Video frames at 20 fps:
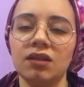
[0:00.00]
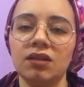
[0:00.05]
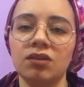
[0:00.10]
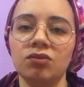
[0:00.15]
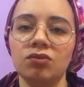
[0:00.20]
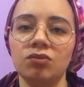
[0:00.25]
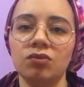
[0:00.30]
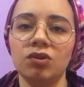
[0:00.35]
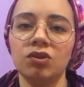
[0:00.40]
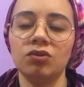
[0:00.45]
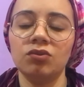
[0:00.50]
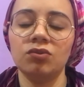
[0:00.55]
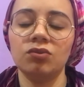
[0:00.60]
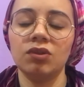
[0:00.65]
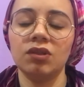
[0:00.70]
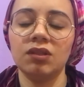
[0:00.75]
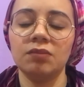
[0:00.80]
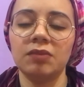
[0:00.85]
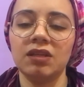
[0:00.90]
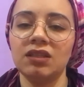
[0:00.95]
انه انه
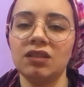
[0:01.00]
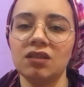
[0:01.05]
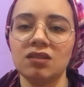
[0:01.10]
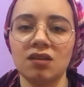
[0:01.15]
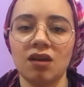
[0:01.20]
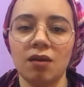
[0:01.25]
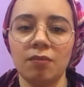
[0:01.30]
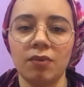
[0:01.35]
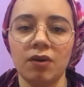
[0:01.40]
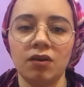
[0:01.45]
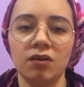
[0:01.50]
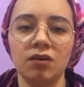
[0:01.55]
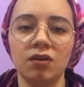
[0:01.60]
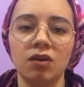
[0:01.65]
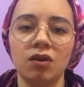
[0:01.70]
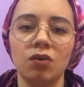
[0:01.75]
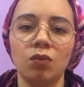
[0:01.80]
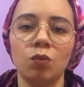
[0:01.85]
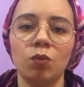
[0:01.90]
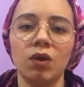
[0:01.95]
الماده صعبه
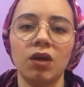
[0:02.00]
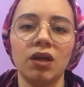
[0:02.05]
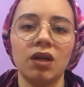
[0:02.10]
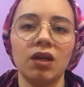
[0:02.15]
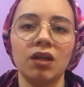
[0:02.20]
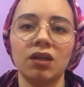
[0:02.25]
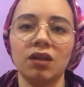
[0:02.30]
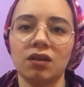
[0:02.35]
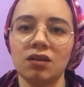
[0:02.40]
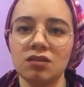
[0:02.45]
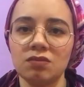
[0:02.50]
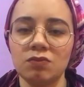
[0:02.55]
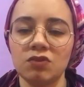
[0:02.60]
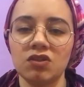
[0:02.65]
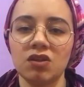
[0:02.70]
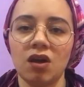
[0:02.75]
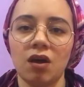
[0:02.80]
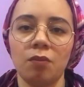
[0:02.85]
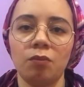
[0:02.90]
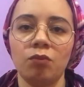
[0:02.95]
والقسم
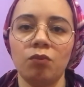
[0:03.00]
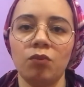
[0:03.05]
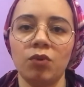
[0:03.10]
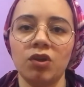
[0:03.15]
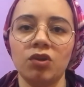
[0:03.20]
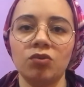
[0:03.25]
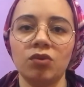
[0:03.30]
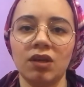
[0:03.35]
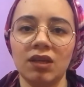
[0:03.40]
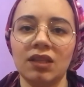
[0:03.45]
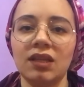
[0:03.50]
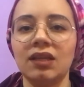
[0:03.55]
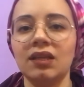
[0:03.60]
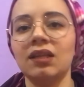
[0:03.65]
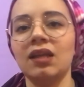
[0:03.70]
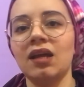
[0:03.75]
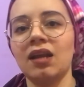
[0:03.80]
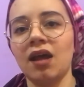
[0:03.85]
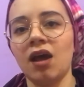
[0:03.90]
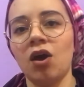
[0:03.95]
صعب وانه كده
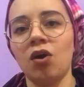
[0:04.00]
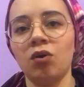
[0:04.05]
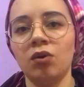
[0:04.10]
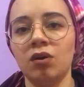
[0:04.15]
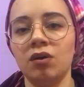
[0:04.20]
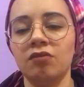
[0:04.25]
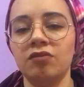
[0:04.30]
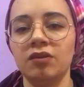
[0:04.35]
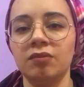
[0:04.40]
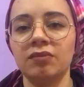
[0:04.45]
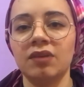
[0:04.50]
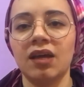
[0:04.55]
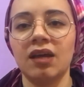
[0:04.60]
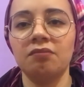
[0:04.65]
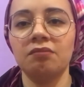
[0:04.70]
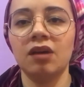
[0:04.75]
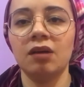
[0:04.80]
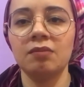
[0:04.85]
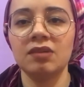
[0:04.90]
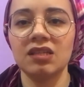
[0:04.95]
كده انا هعك في الامتحان
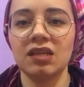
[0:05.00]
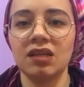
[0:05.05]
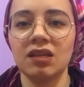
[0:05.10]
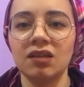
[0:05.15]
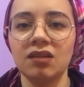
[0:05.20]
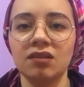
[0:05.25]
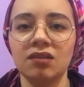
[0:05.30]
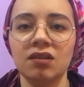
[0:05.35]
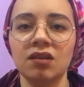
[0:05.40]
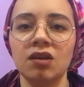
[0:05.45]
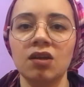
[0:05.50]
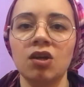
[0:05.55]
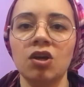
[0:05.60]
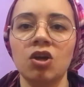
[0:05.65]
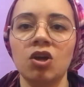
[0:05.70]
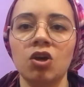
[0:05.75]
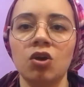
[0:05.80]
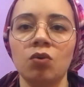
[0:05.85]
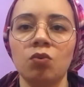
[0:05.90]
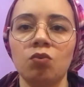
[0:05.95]
مهما ذاكرت
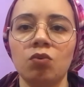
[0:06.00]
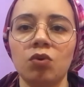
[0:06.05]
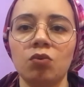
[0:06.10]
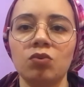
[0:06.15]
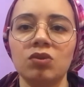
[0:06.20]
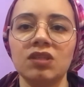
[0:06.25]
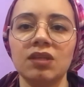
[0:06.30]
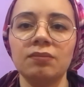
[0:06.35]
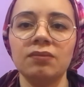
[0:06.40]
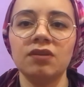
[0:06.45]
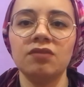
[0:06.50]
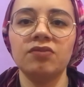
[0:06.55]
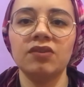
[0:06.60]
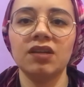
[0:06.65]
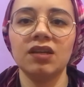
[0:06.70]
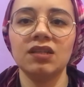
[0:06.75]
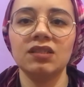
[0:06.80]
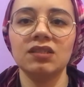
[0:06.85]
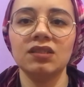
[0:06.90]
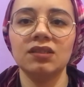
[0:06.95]
وسبت
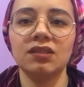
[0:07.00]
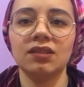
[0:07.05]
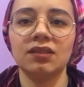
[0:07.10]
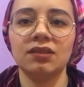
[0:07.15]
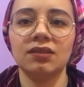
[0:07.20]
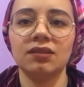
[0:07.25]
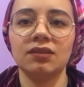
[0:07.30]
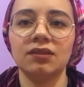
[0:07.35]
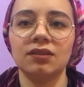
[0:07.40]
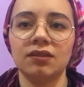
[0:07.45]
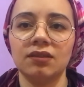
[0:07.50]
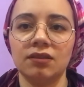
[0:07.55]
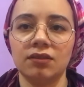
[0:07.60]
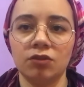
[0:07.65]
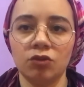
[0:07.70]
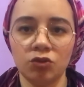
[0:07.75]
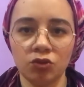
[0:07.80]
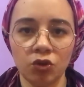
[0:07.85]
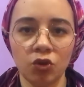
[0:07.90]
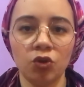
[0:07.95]
الفكره دي
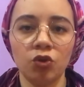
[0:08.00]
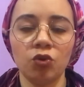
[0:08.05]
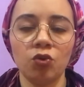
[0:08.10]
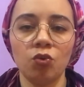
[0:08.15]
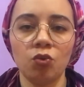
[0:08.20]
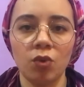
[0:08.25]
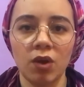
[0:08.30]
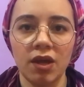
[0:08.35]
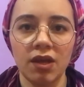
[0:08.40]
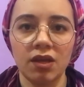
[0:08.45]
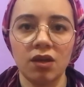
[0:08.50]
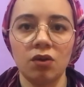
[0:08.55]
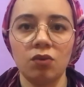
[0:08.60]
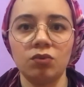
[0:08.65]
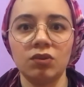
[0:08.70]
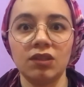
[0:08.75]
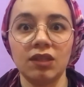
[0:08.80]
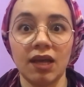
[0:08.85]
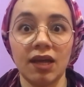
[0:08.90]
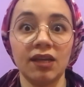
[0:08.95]
تدخل جوايا
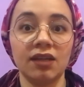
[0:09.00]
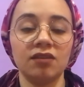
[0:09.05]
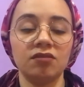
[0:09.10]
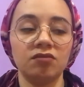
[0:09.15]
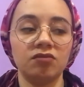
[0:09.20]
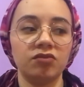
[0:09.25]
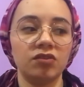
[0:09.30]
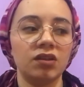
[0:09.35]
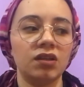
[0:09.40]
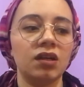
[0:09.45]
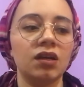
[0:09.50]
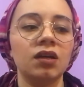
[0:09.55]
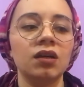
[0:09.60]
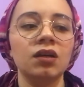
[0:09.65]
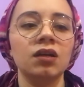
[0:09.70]
وتتحكم فيا